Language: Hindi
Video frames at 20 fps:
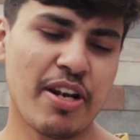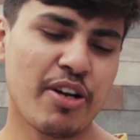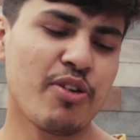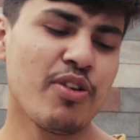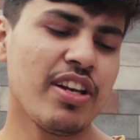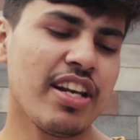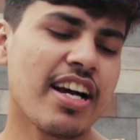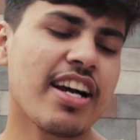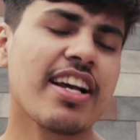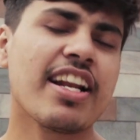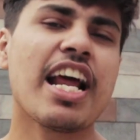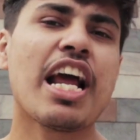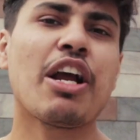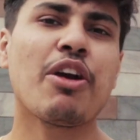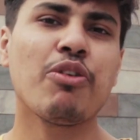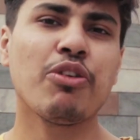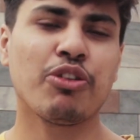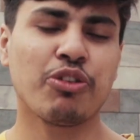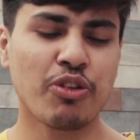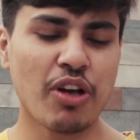मेरे को लग रहा है
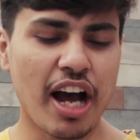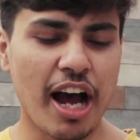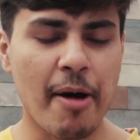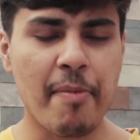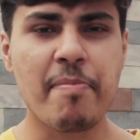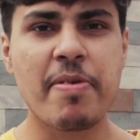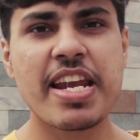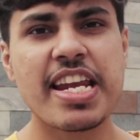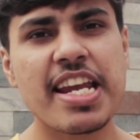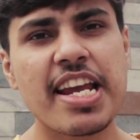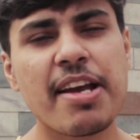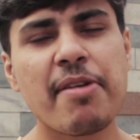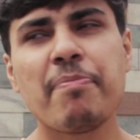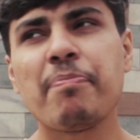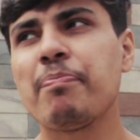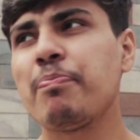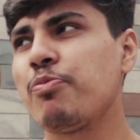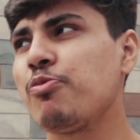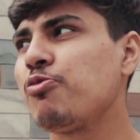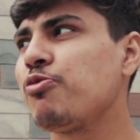कुछ तो अभी ये
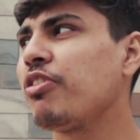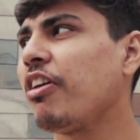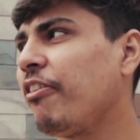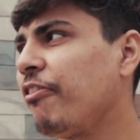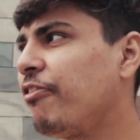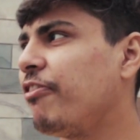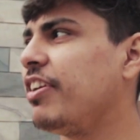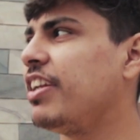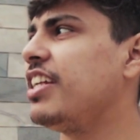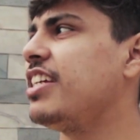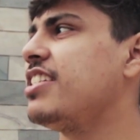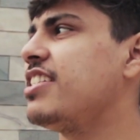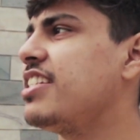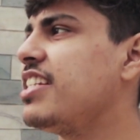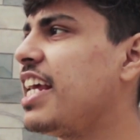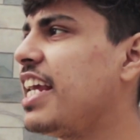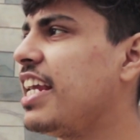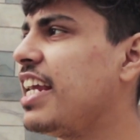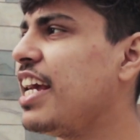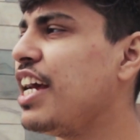पूरा फिनिश
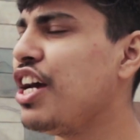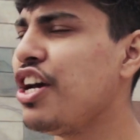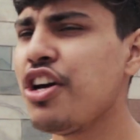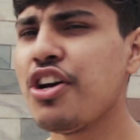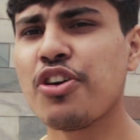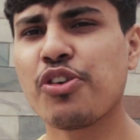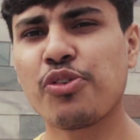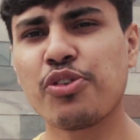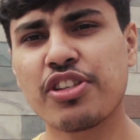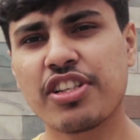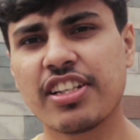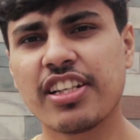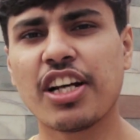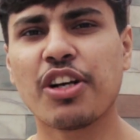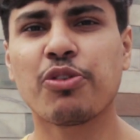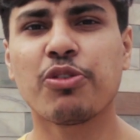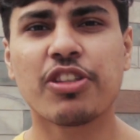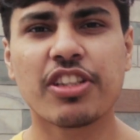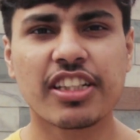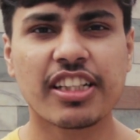नहीं है कुछ
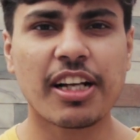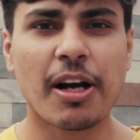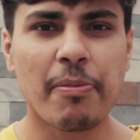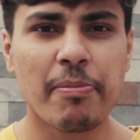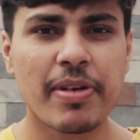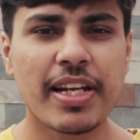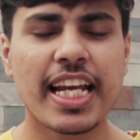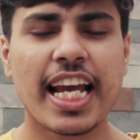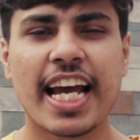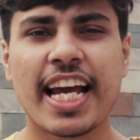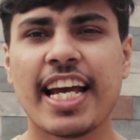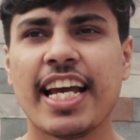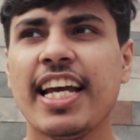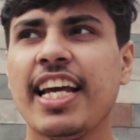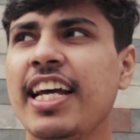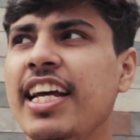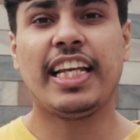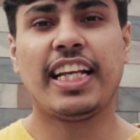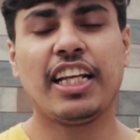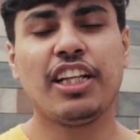ना कुछ कमी है
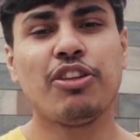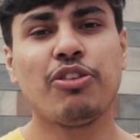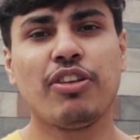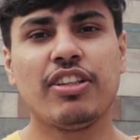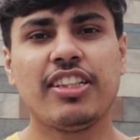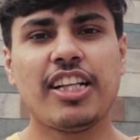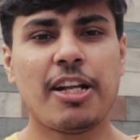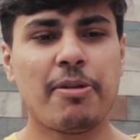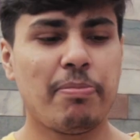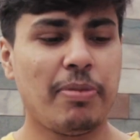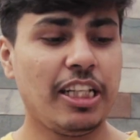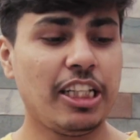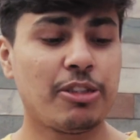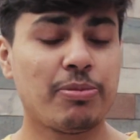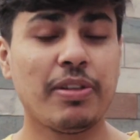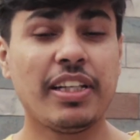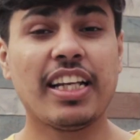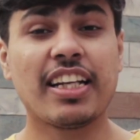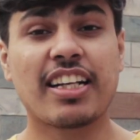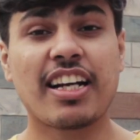लेकिन
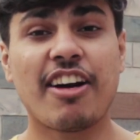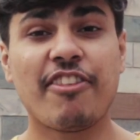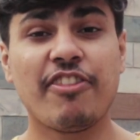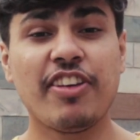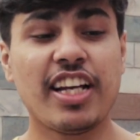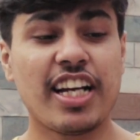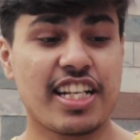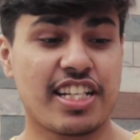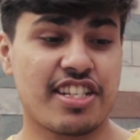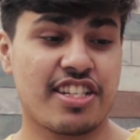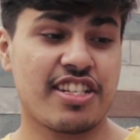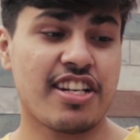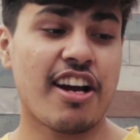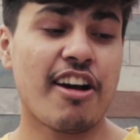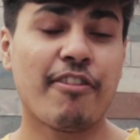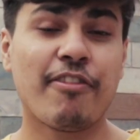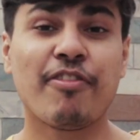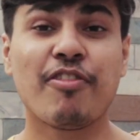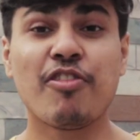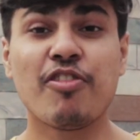2020 में ये काफ़ी
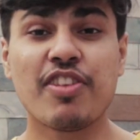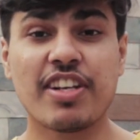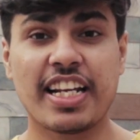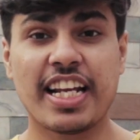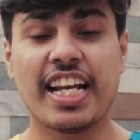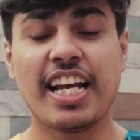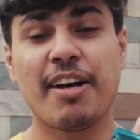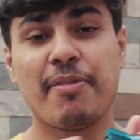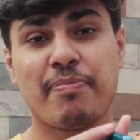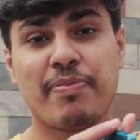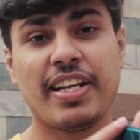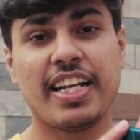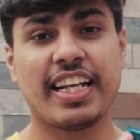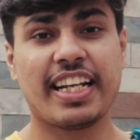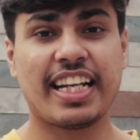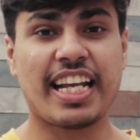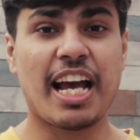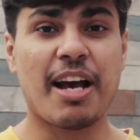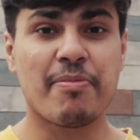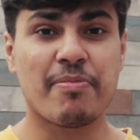अच्छा फ़ोन है अपने
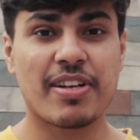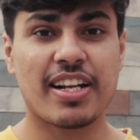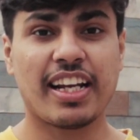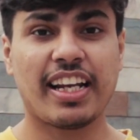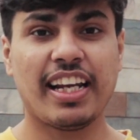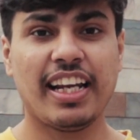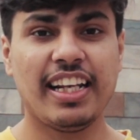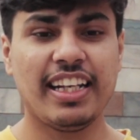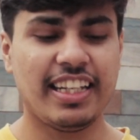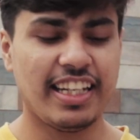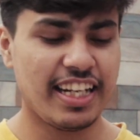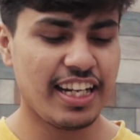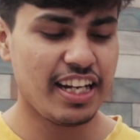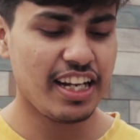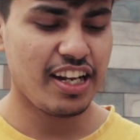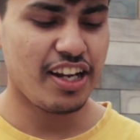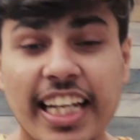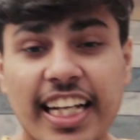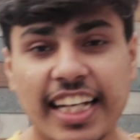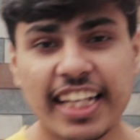कैमरा के लिए
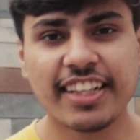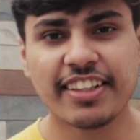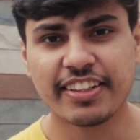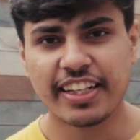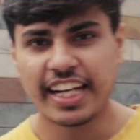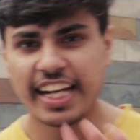लेकिन